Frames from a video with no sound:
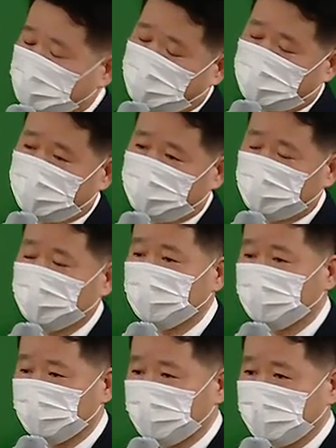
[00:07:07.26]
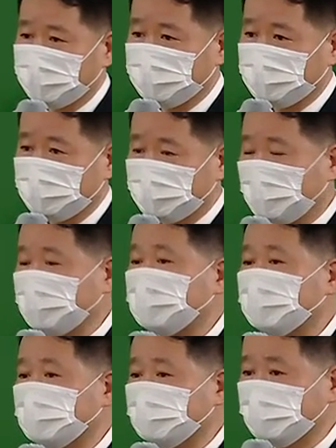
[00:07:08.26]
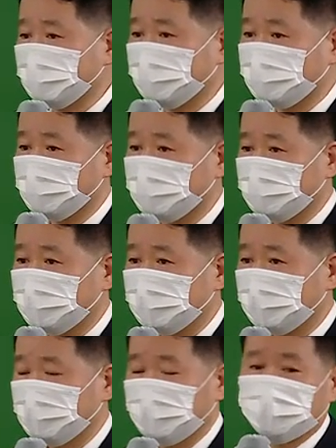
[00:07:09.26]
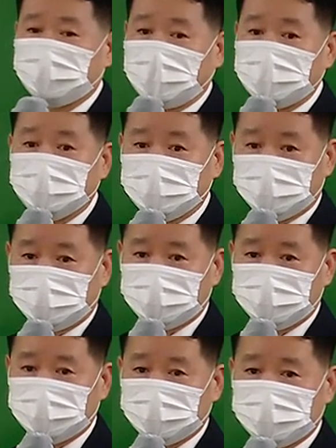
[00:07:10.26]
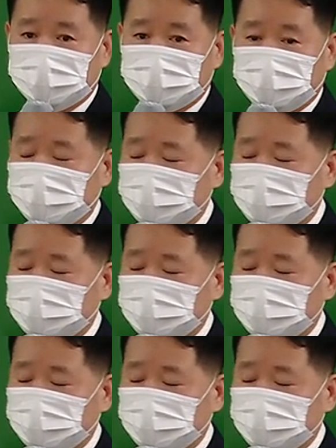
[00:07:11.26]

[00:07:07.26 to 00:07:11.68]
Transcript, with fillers: 사람 또는 결혼했는데 자식이 있는 경우도 어, 다르죠. 왜